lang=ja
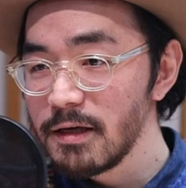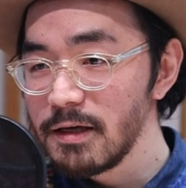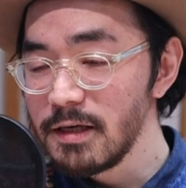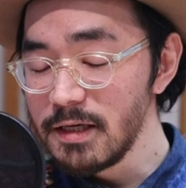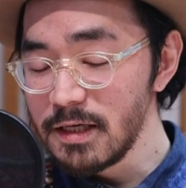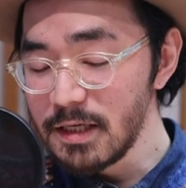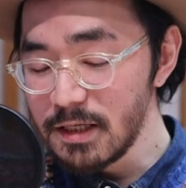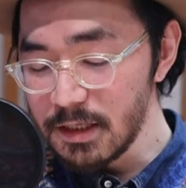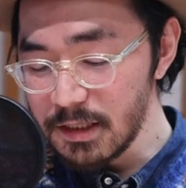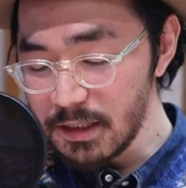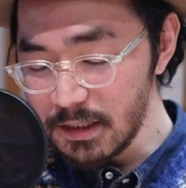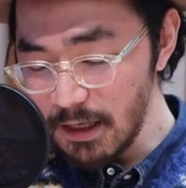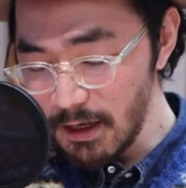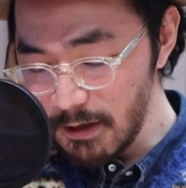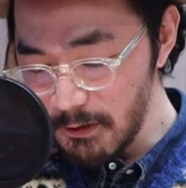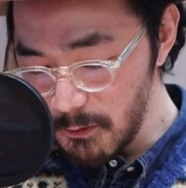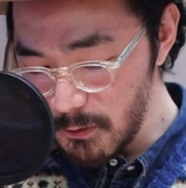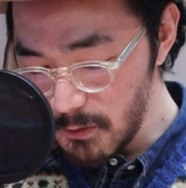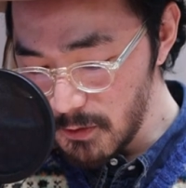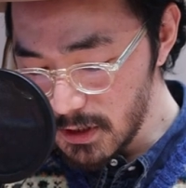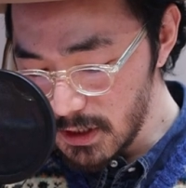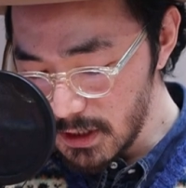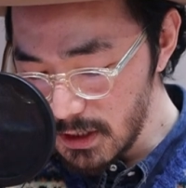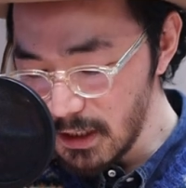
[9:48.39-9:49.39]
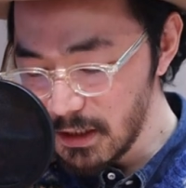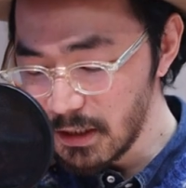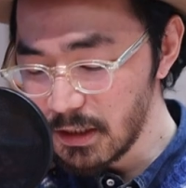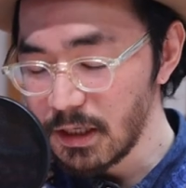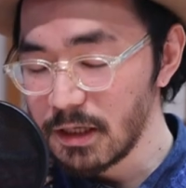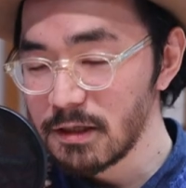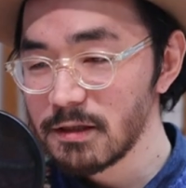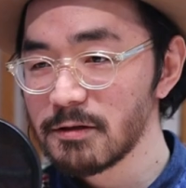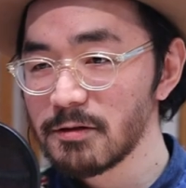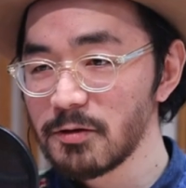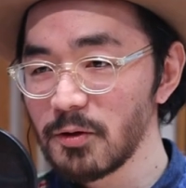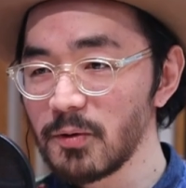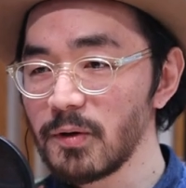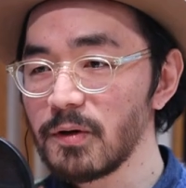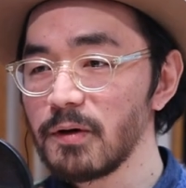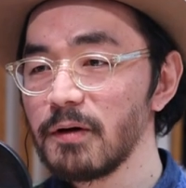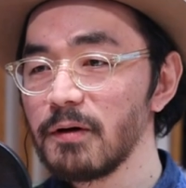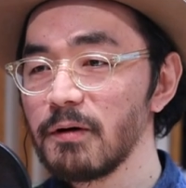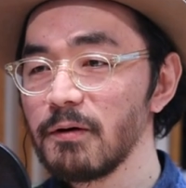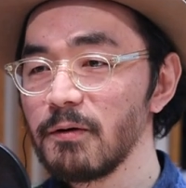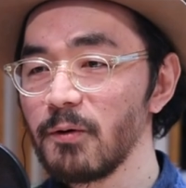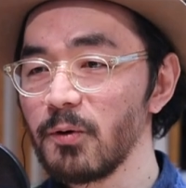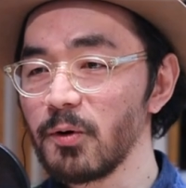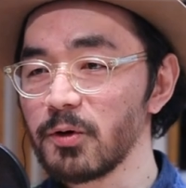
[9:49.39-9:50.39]
生きてるうちにちゃんと
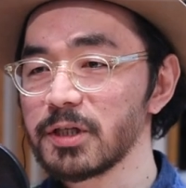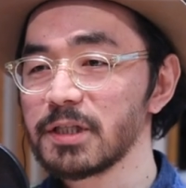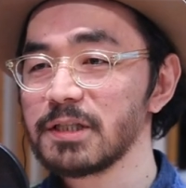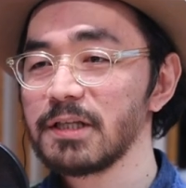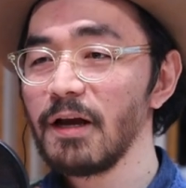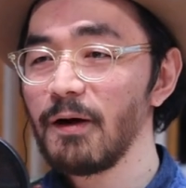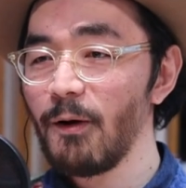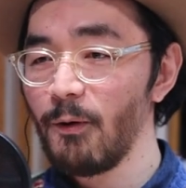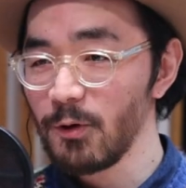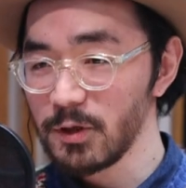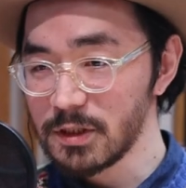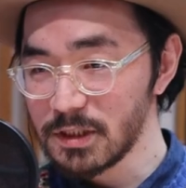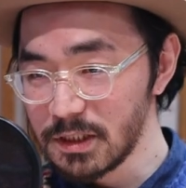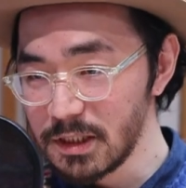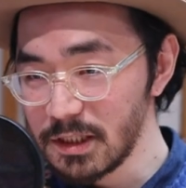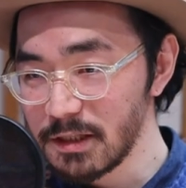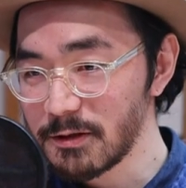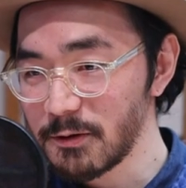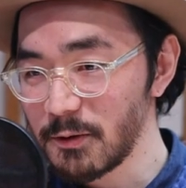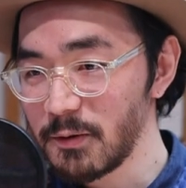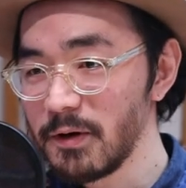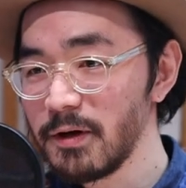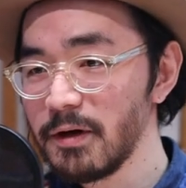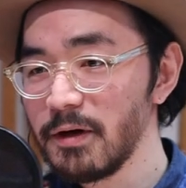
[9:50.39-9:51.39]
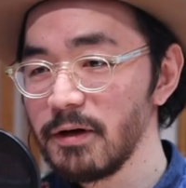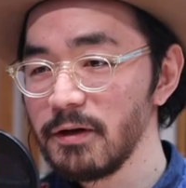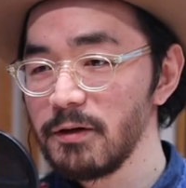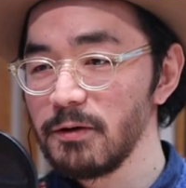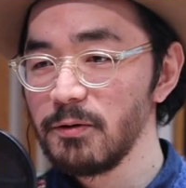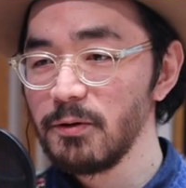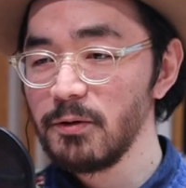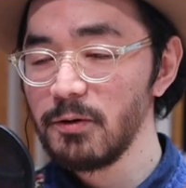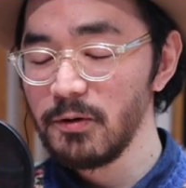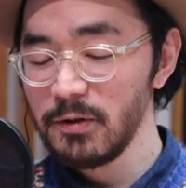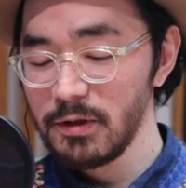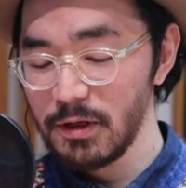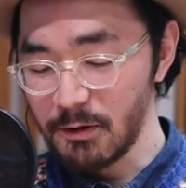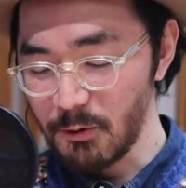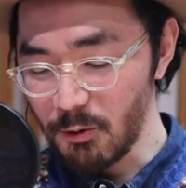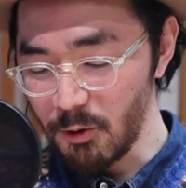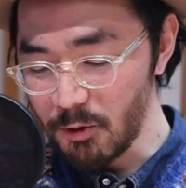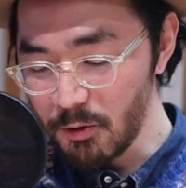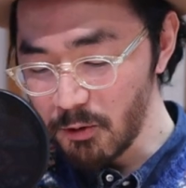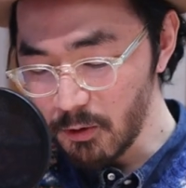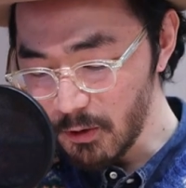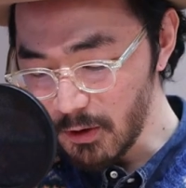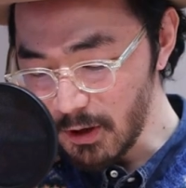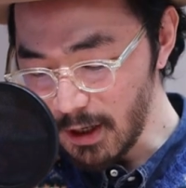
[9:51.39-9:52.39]
推してほしいというふうに
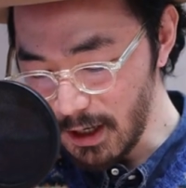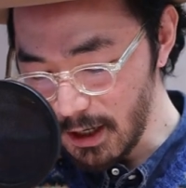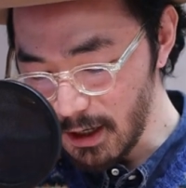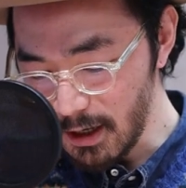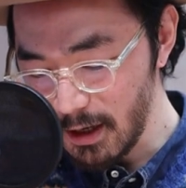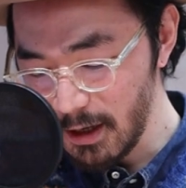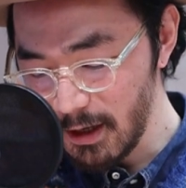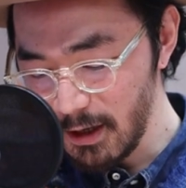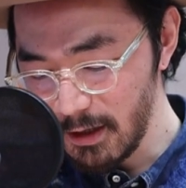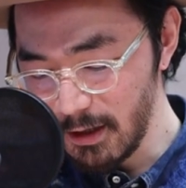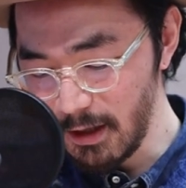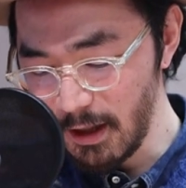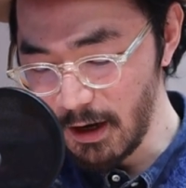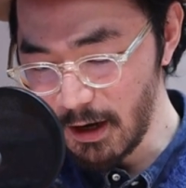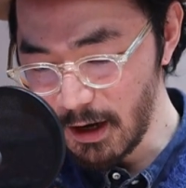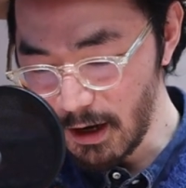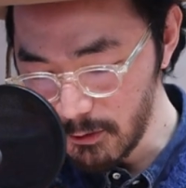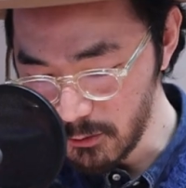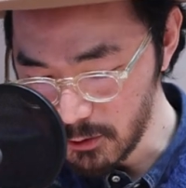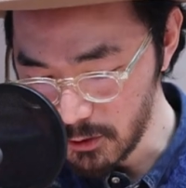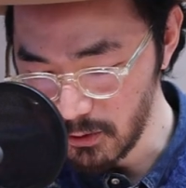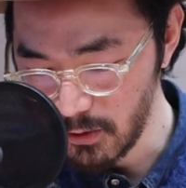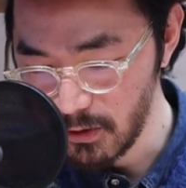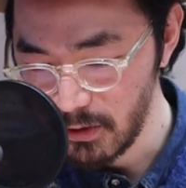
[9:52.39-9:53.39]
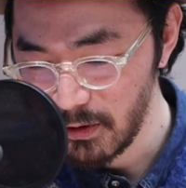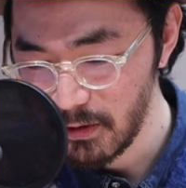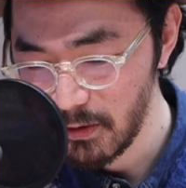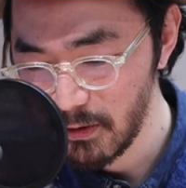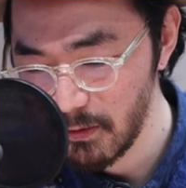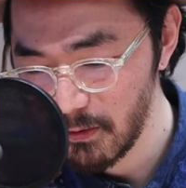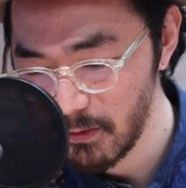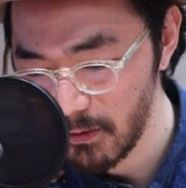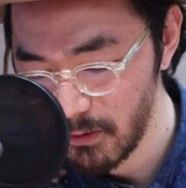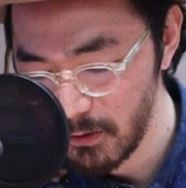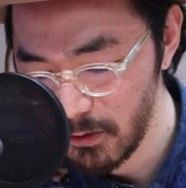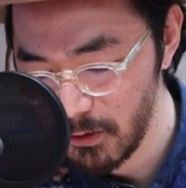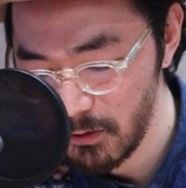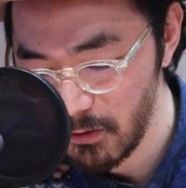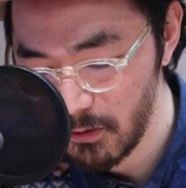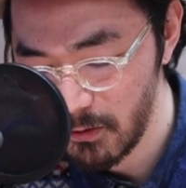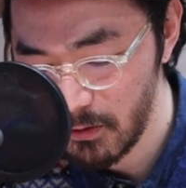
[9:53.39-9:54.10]
心から願うとい